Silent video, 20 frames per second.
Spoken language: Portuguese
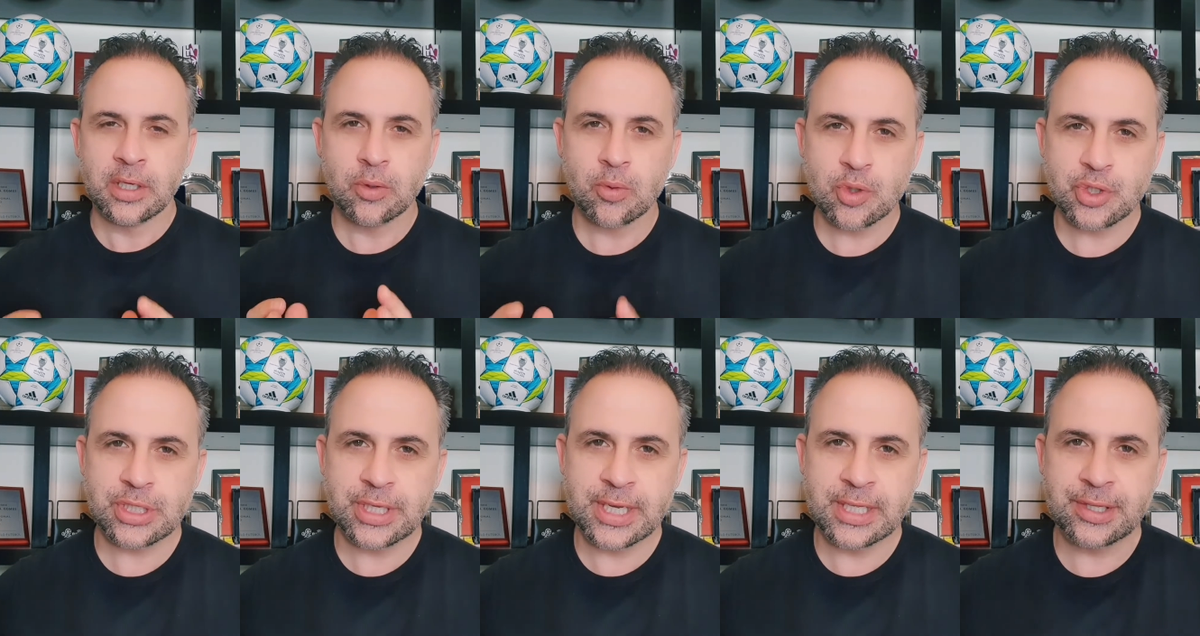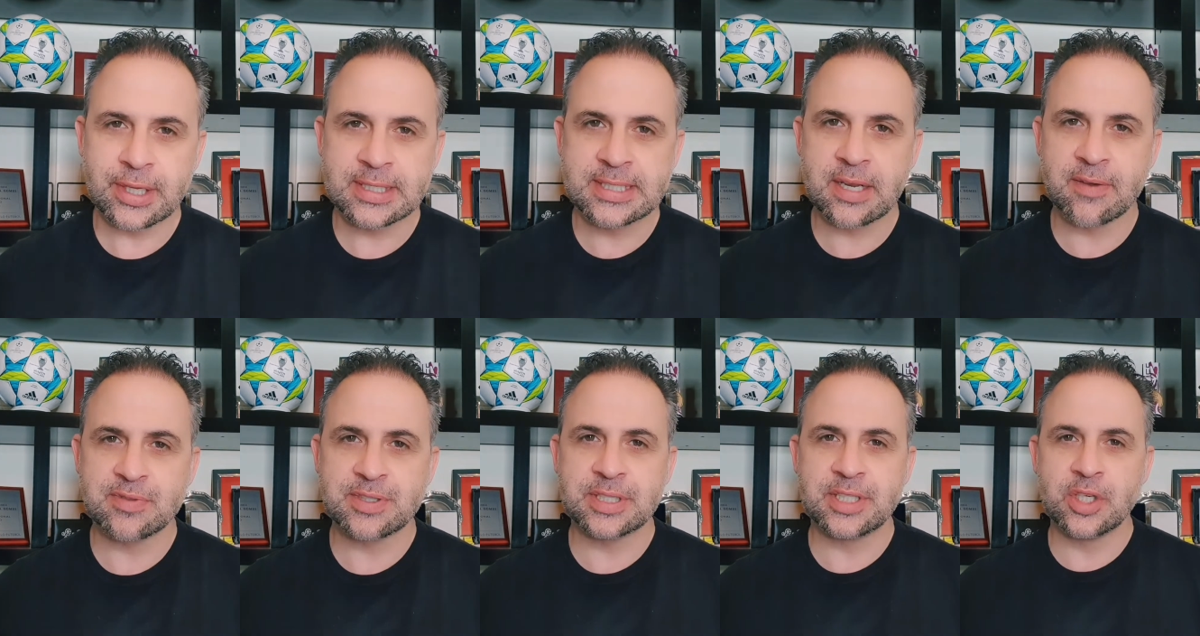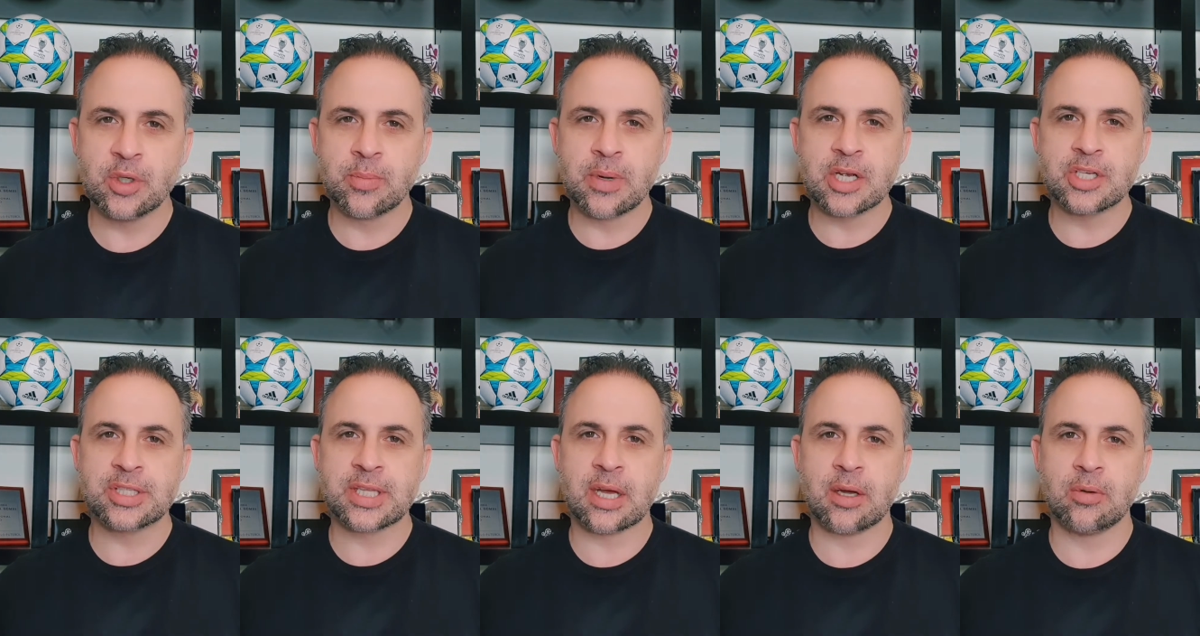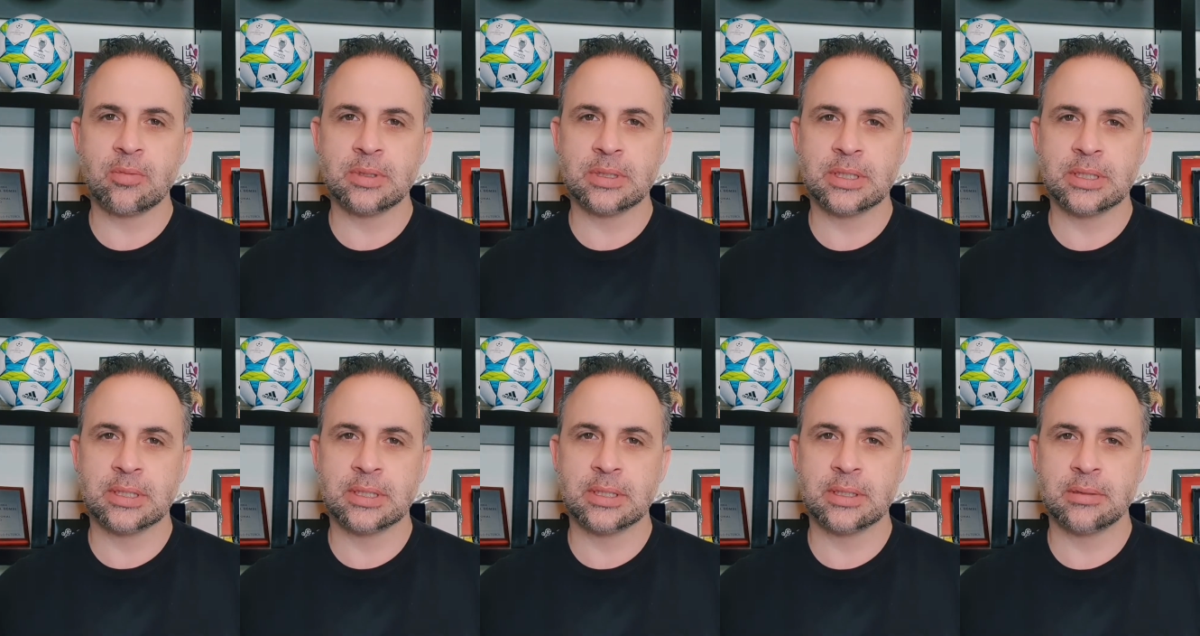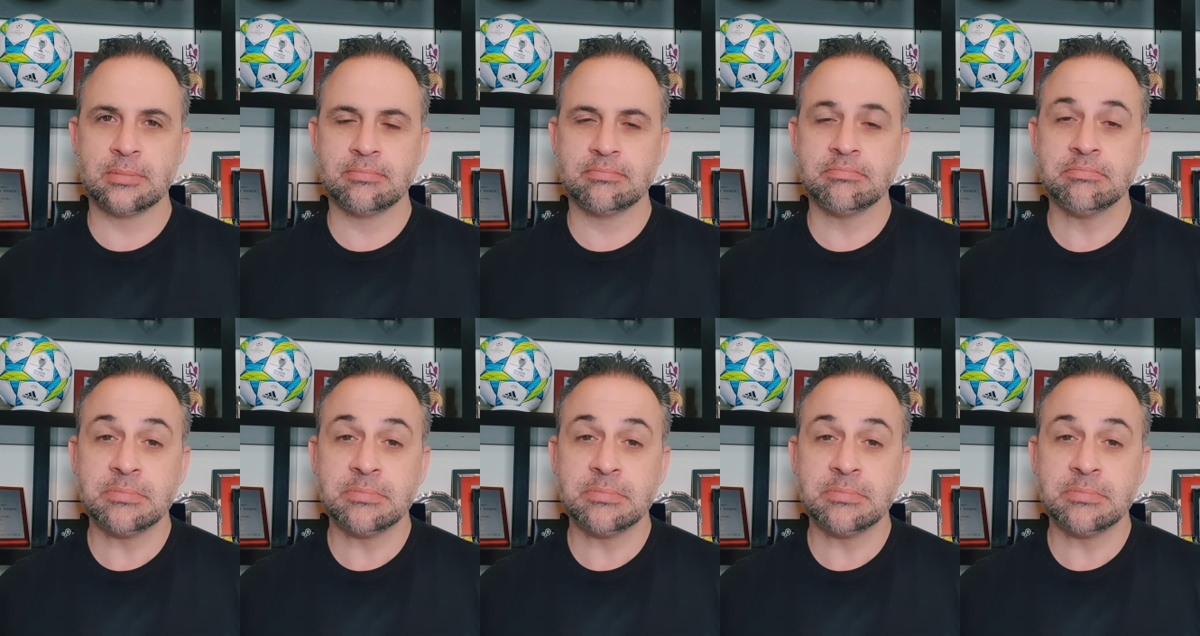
Hoje queria trazer-vos aqui uma questão, eh,